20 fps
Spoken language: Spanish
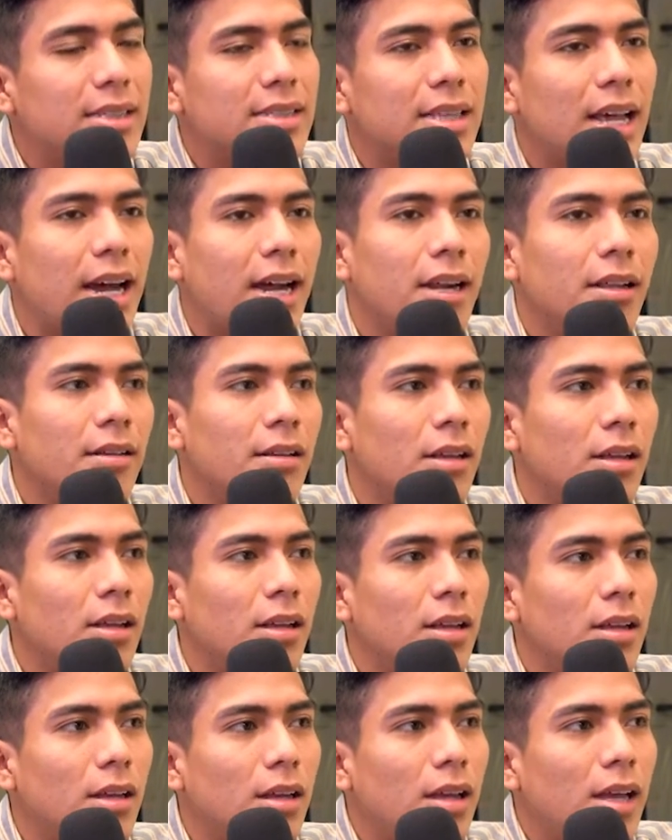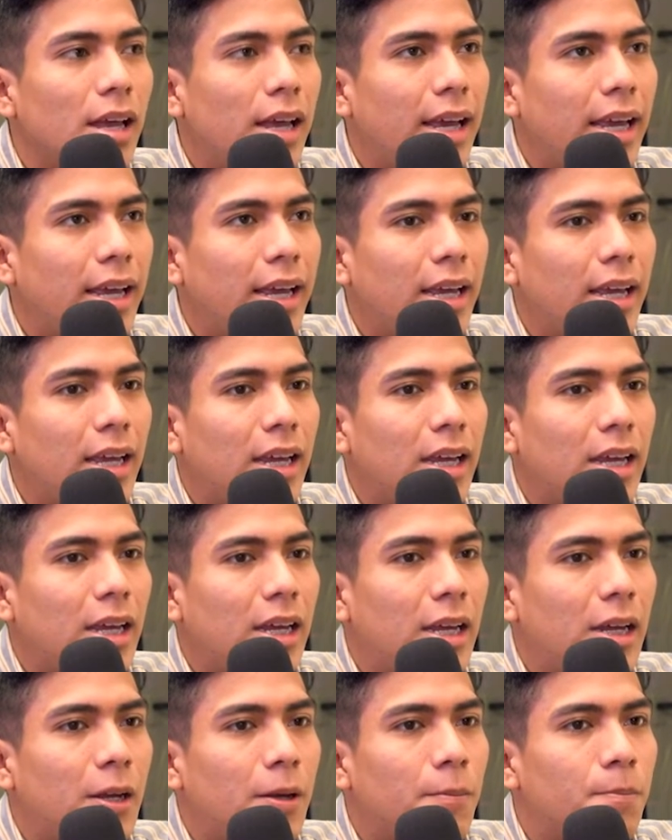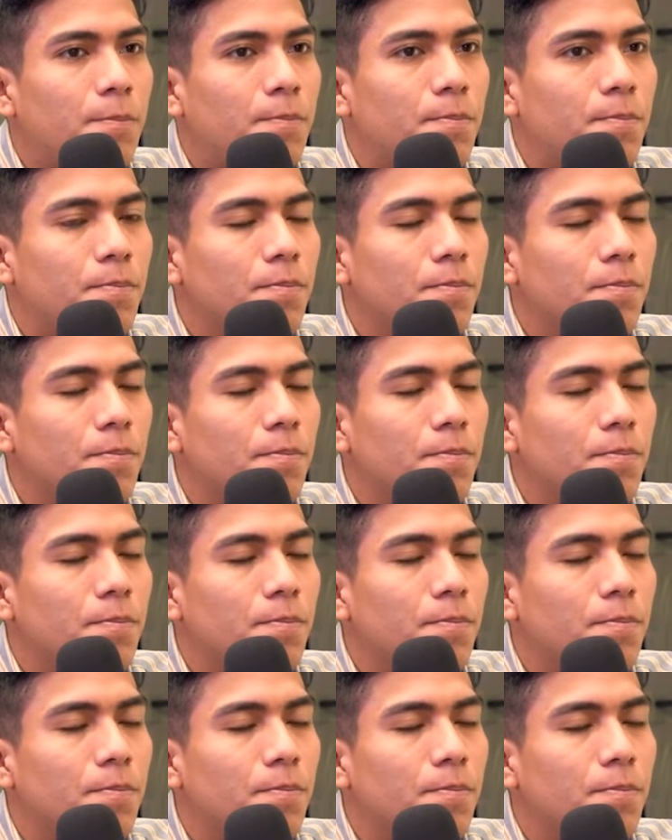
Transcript: estar. Eh,